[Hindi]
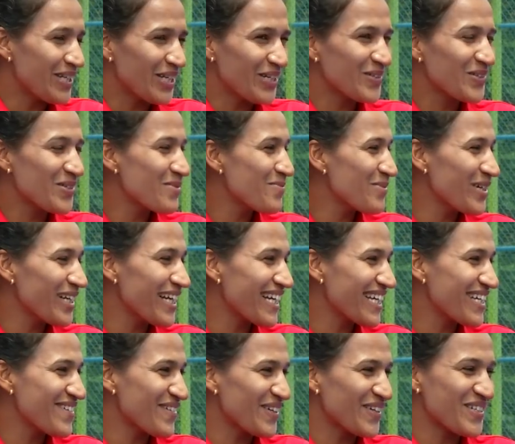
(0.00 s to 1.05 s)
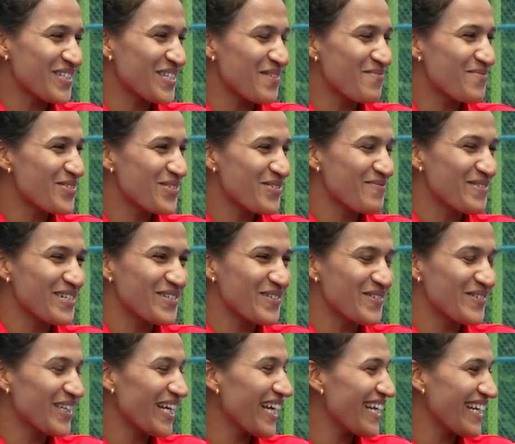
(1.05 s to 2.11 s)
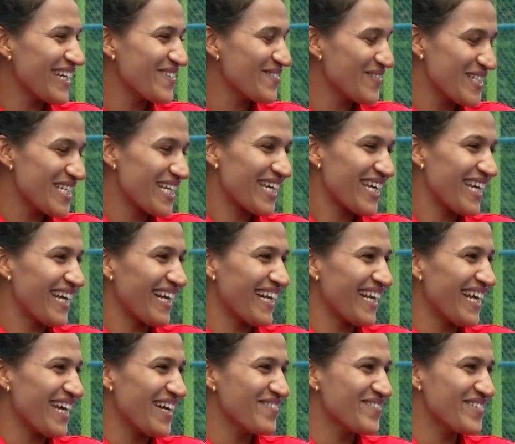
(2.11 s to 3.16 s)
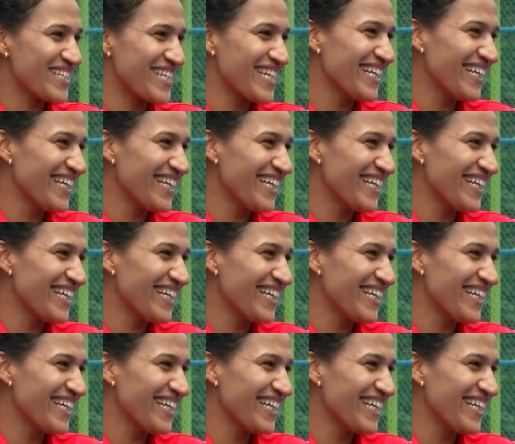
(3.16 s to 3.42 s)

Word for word: मैंने उनको बोला कि मेरे को सब कुछ मंजूर है लेकिन मुझे खेलना है बस